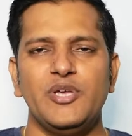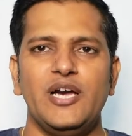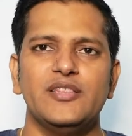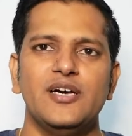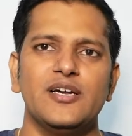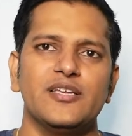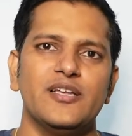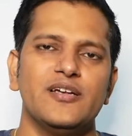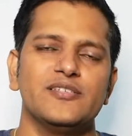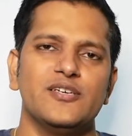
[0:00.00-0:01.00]
याद ना करके
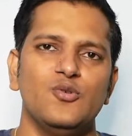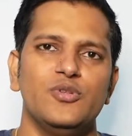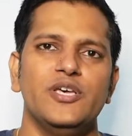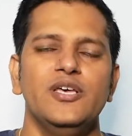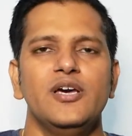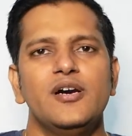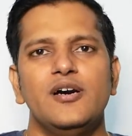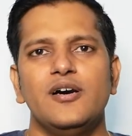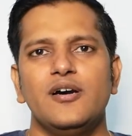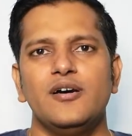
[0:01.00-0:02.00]
रख सकें उन्हें
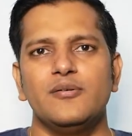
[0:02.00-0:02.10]
आ,